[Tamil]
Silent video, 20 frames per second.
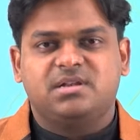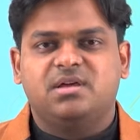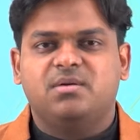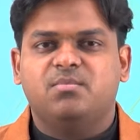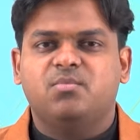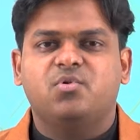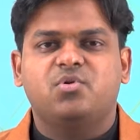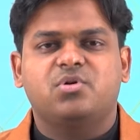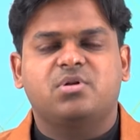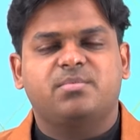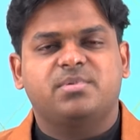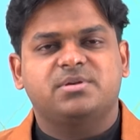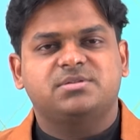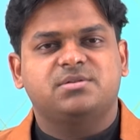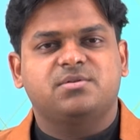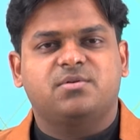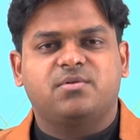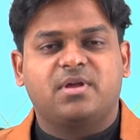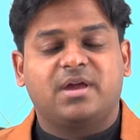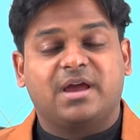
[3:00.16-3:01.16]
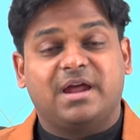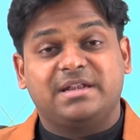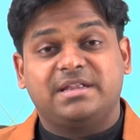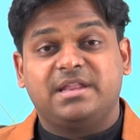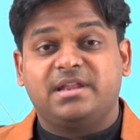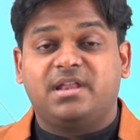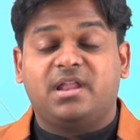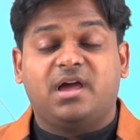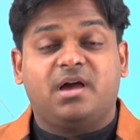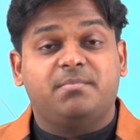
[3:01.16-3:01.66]
இல்லை மூன்று பர்சன்ட் கூட
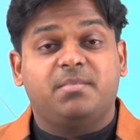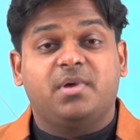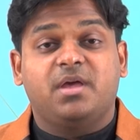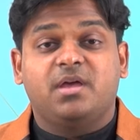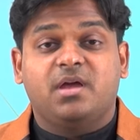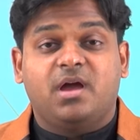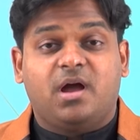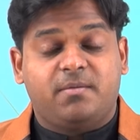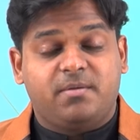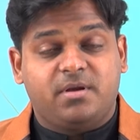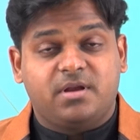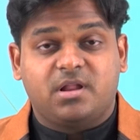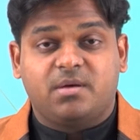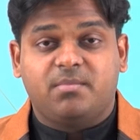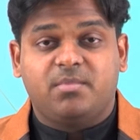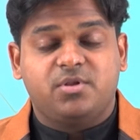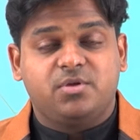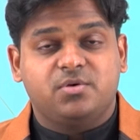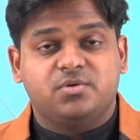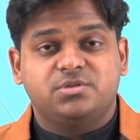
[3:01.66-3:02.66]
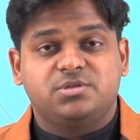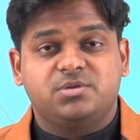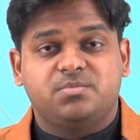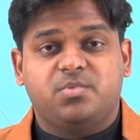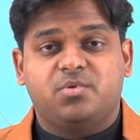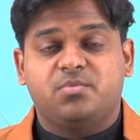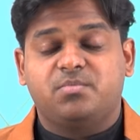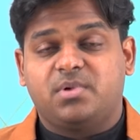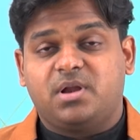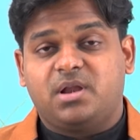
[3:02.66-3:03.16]
கட்டிடலாம் அப்படின்ற மாதிரி
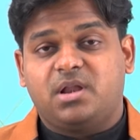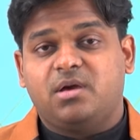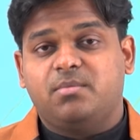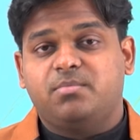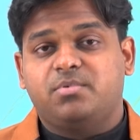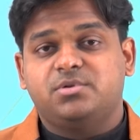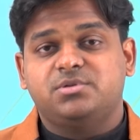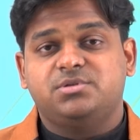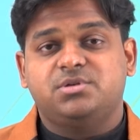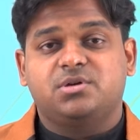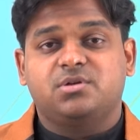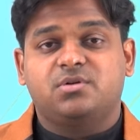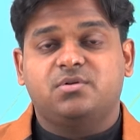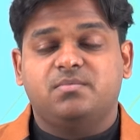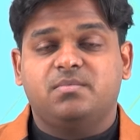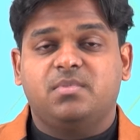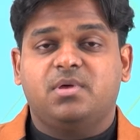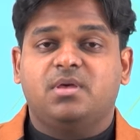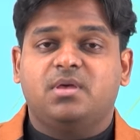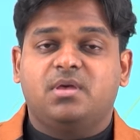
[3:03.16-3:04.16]
யோசிப்போம் நல்லா புரிஞ்சுக்கணும்